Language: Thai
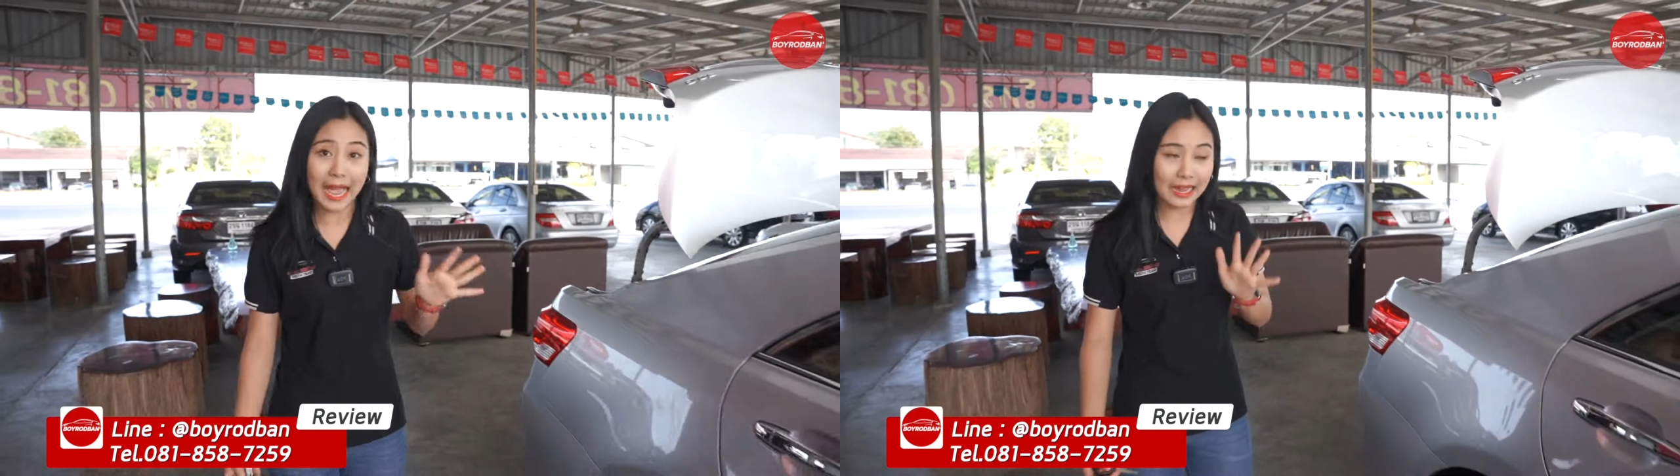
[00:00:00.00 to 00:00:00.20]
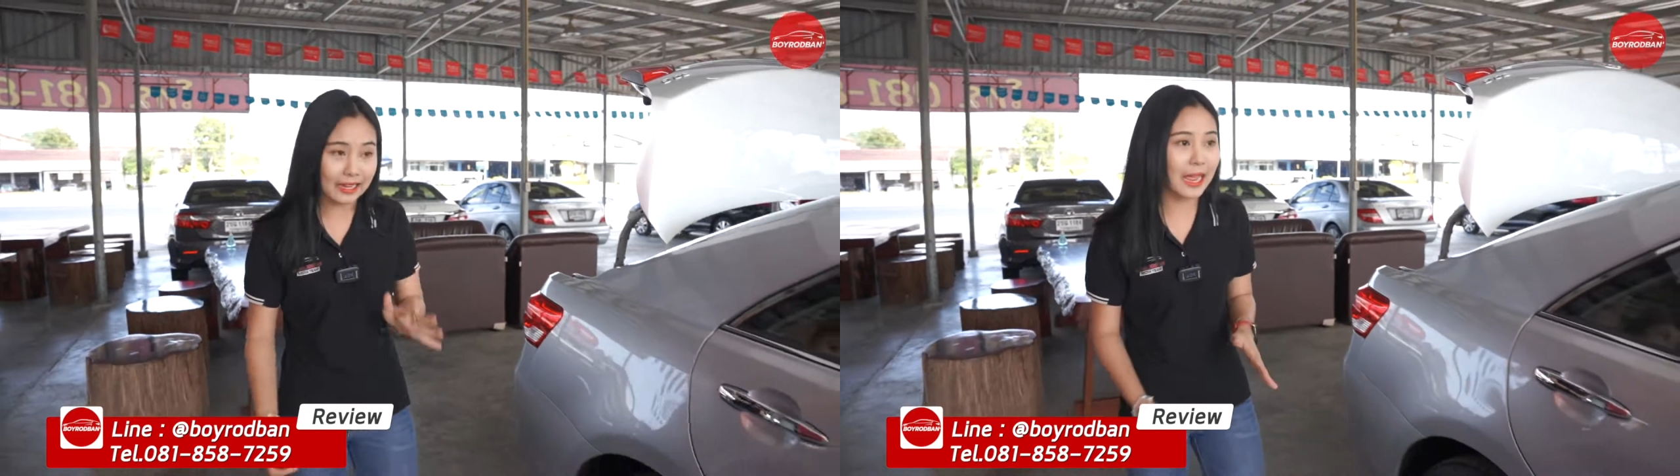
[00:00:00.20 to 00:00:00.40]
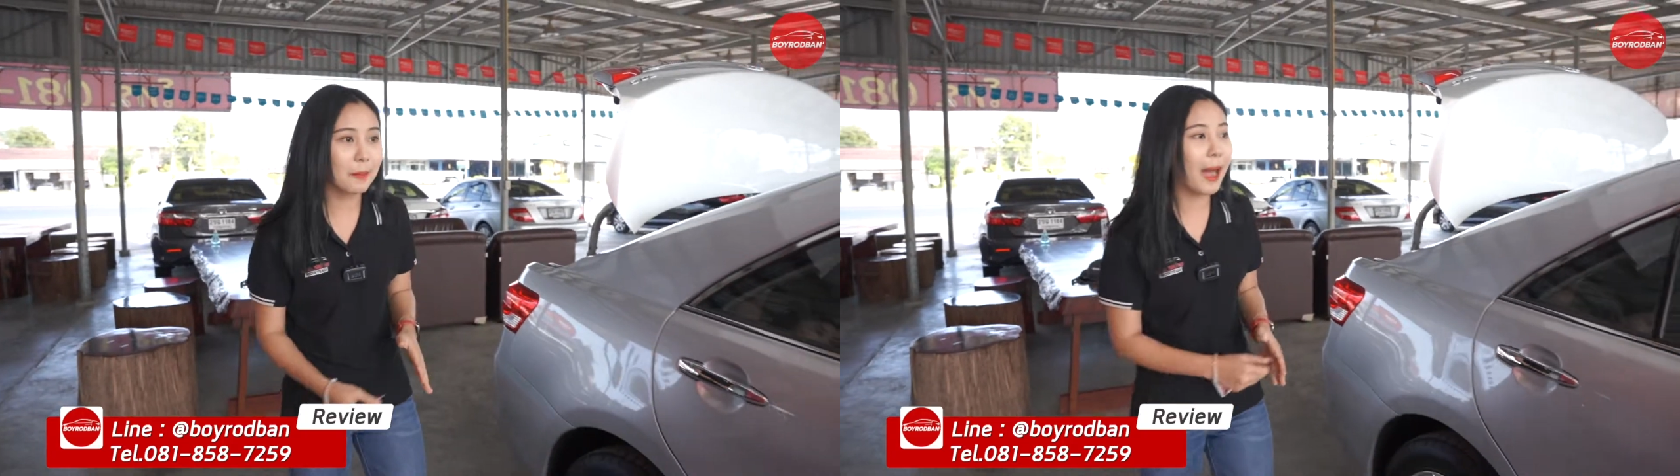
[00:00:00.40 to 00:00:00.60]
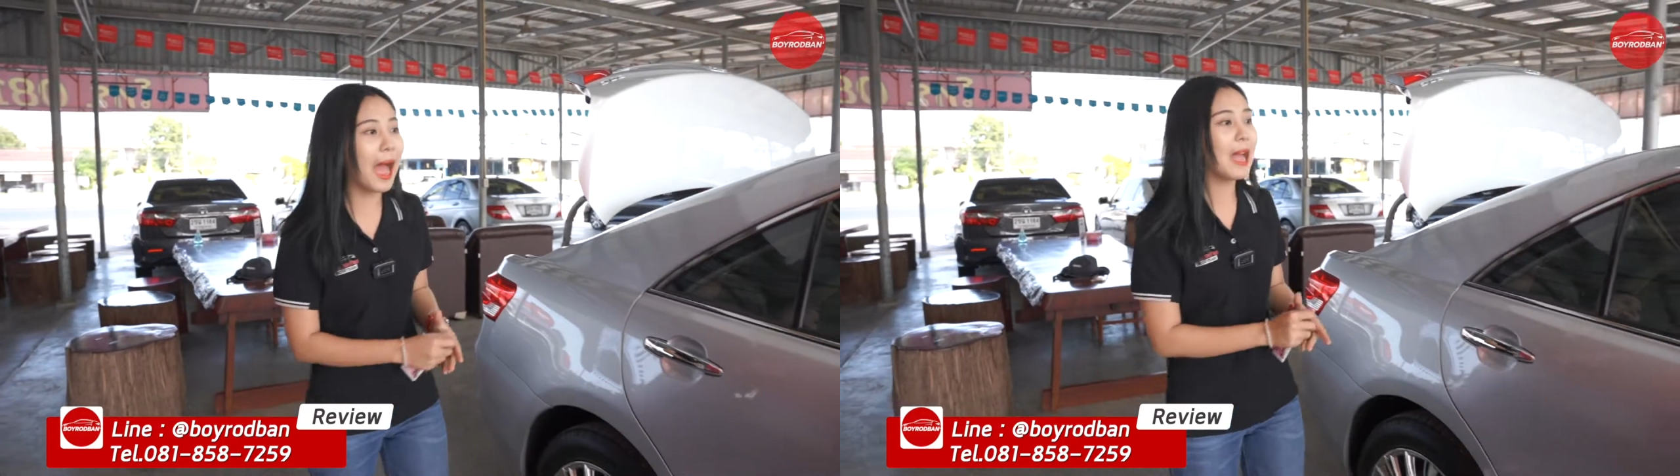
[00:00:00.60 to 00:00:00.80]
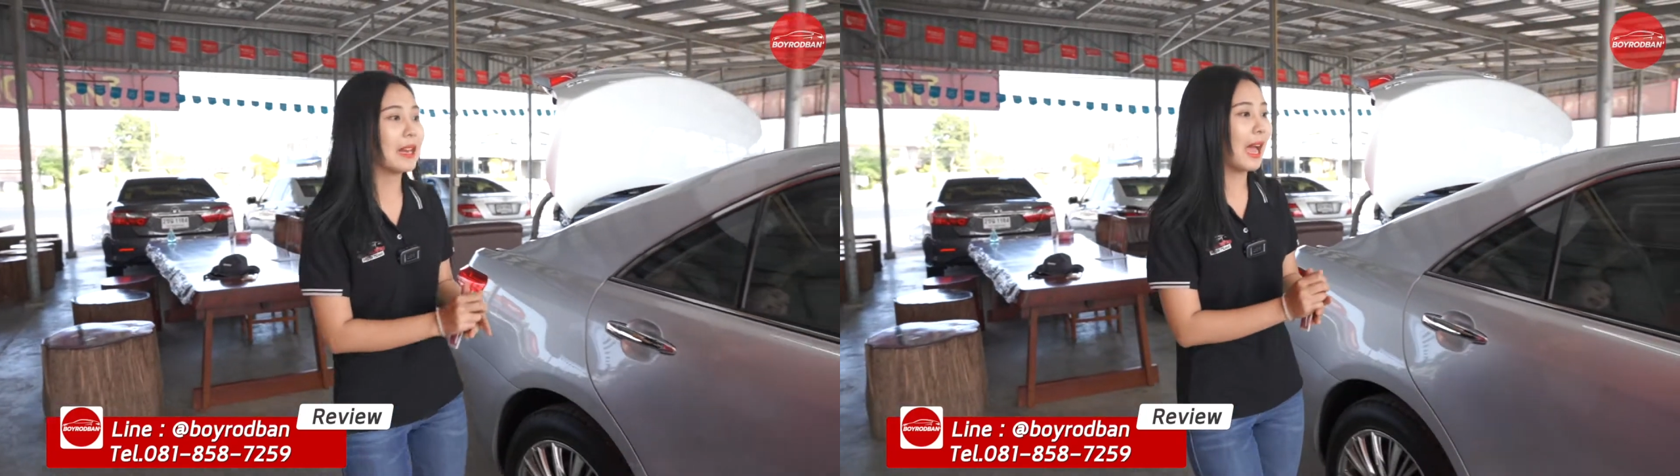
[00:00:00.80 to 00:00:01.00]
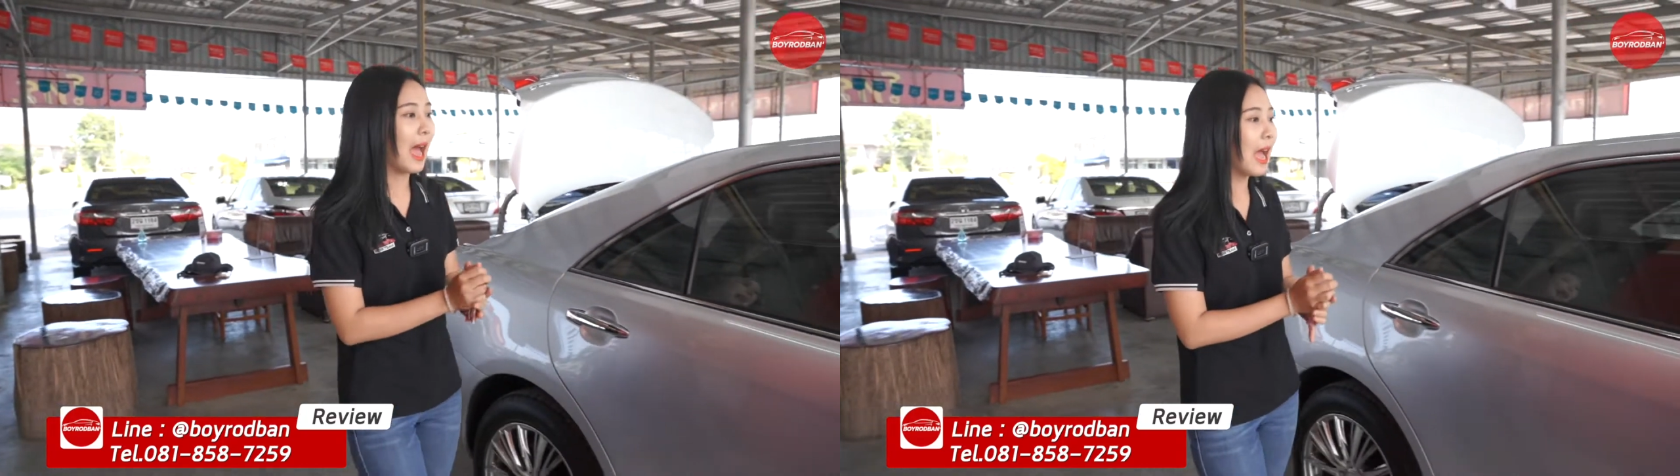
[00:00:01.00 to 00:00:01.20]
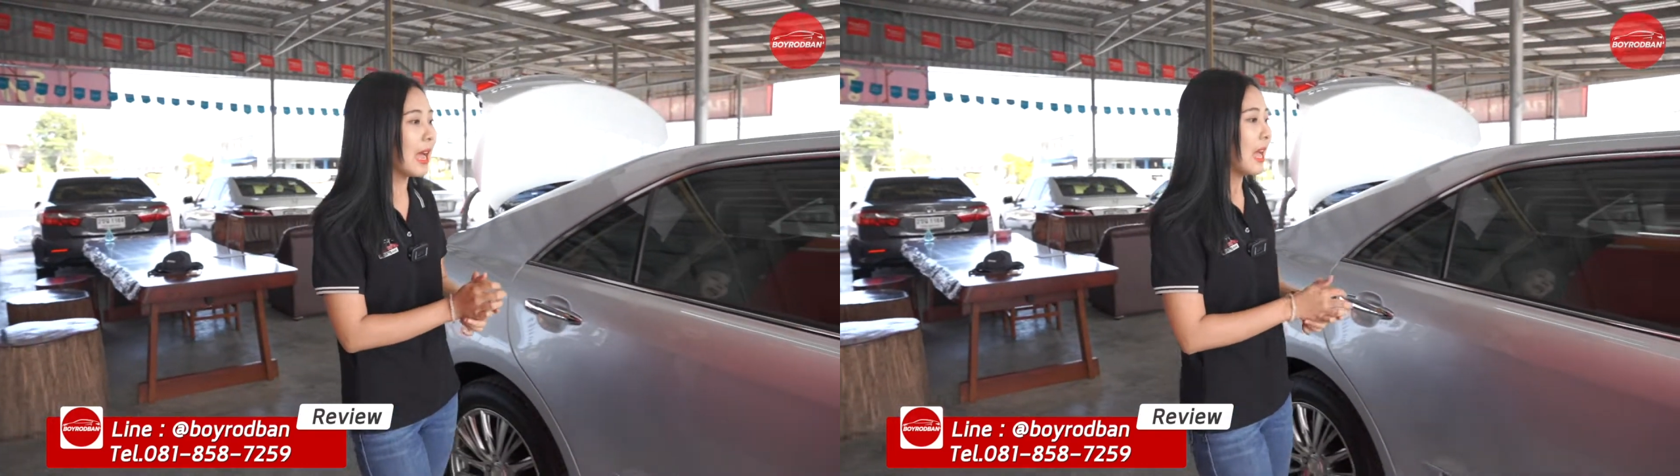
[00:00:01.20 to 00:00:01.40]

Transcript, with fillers: ย่างไรบ้างนะคะ